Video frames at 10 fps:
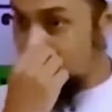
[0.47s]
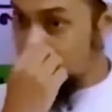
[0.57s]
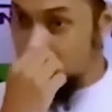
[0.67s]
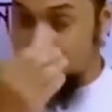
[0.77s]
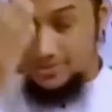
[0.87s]
এই
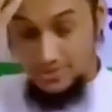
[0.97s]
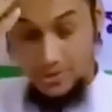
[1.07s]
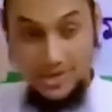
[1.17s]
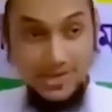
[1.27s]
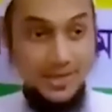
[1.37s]
কথা যদি
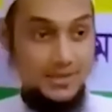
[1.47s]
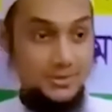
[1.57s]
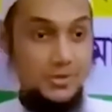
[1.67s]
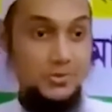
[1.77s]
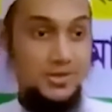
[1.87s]
রয়ের কানে
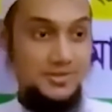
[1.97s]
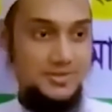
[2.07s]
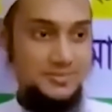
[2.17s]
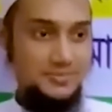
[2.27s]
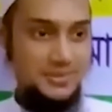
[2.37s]
যাতে খবর
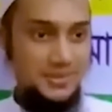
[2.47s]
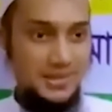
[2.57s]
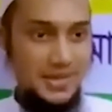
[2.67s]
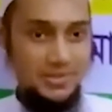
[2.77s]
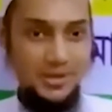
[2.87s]
আছে
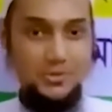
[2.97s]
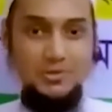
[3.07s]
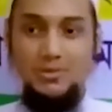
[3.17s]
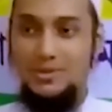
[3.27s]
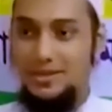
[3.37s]
আমাকে আর
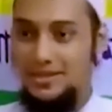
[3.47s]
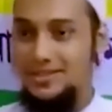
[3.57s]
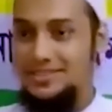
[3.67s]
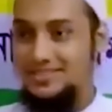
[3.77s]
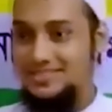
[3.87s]
খুঁজে পাবেন না
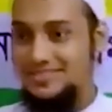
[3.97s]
